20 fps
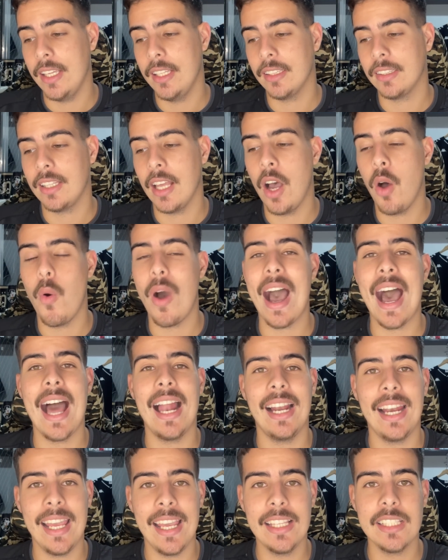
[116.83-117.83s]
Então,
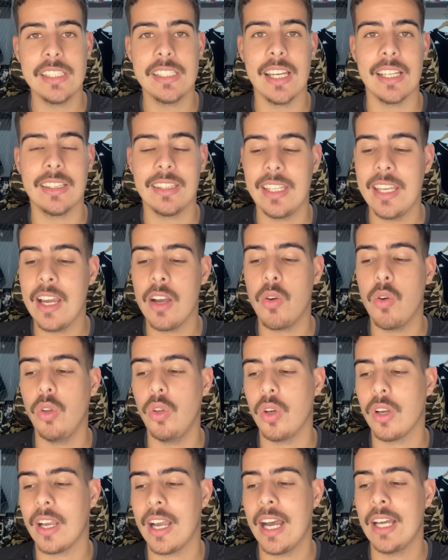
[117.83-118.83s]
além de já ter
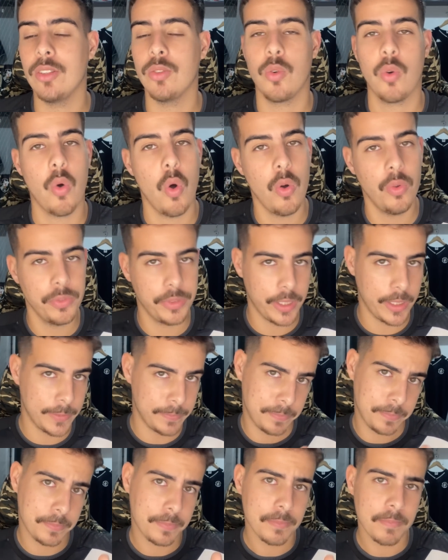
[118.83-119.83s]
colocado contra
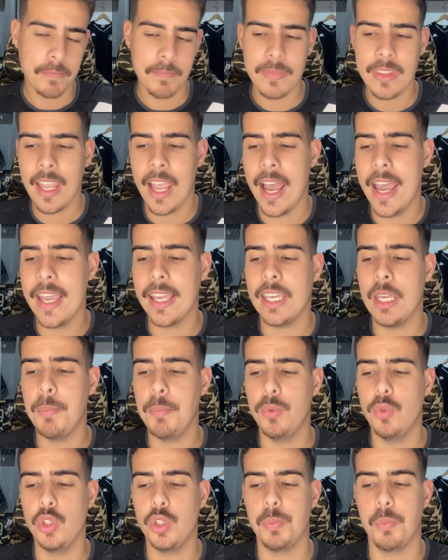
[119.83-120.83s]
a
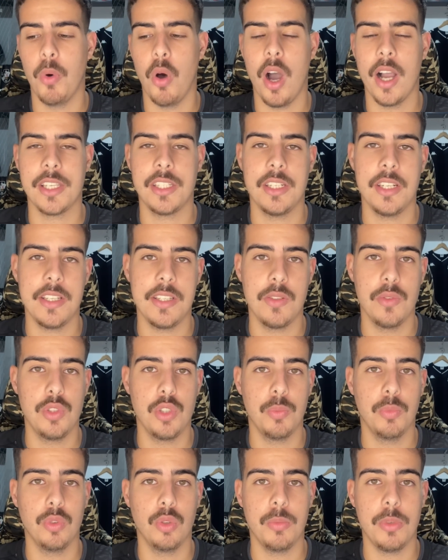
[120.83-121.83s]
equipe do esporte nesse
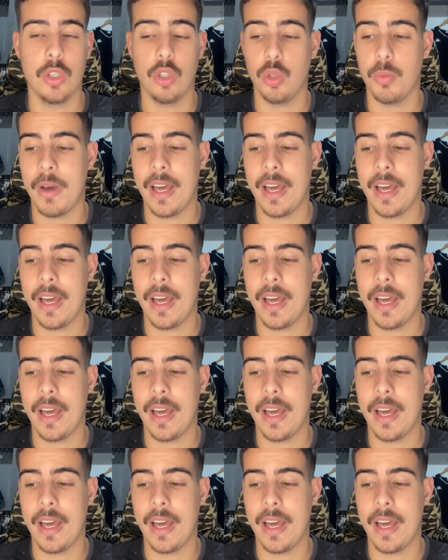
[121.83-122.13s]
último domingo no